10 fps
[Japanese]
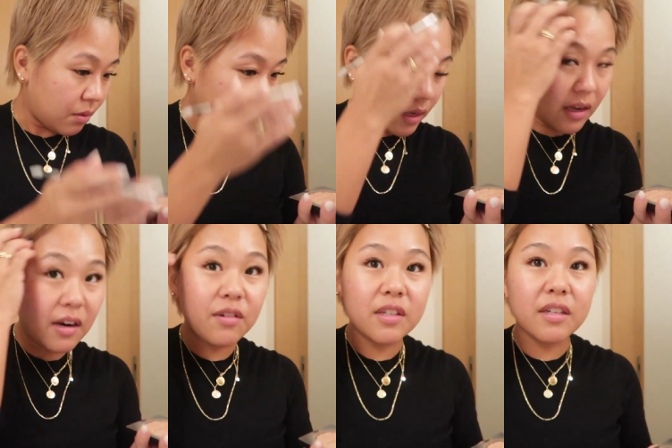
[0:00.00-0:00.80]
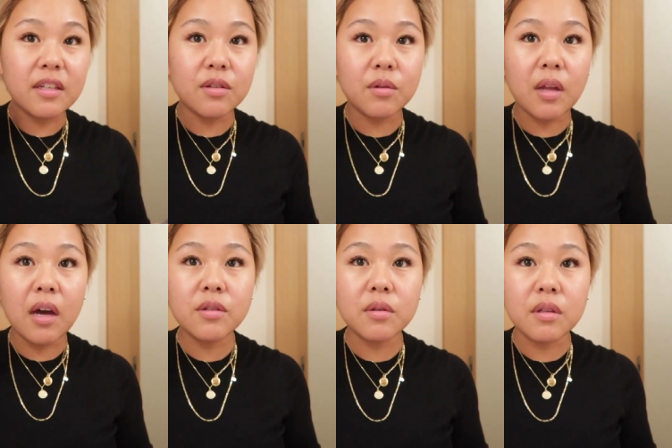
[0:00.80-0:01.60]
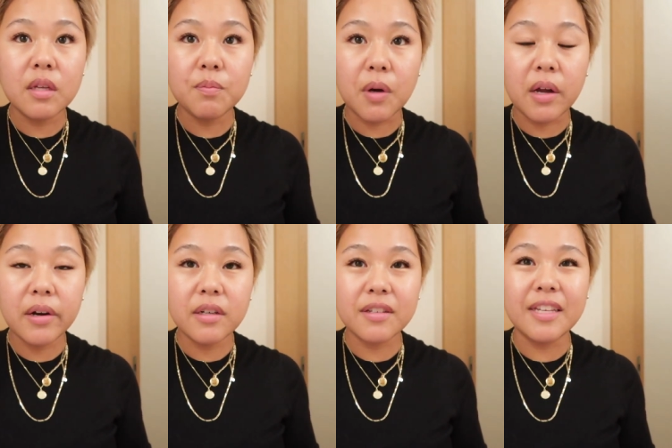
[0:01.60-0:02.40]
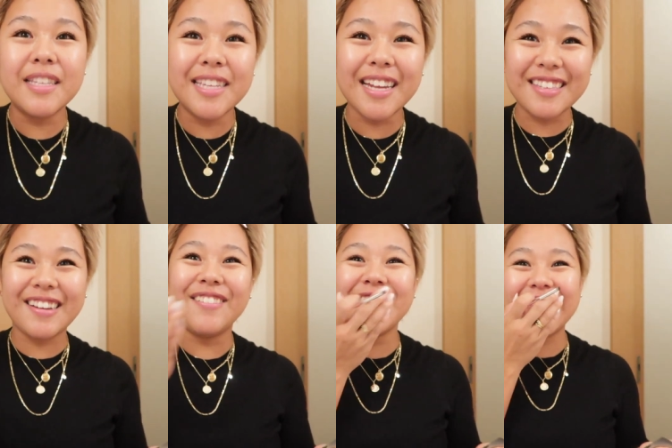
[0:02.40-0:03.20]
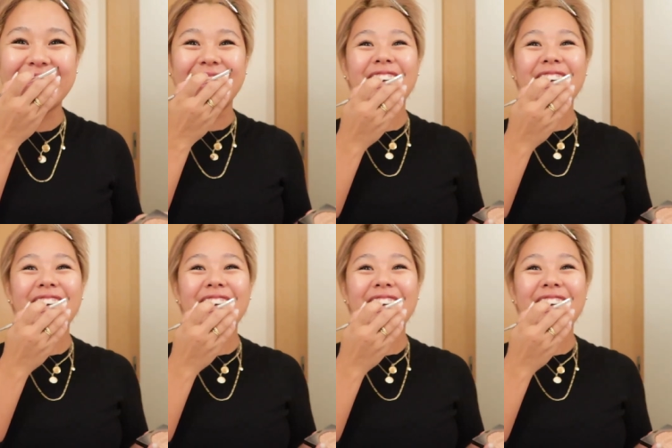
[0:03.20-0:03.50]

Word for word: お金払うじゃんでそこであそうだティップ払わなくていいんだとか思って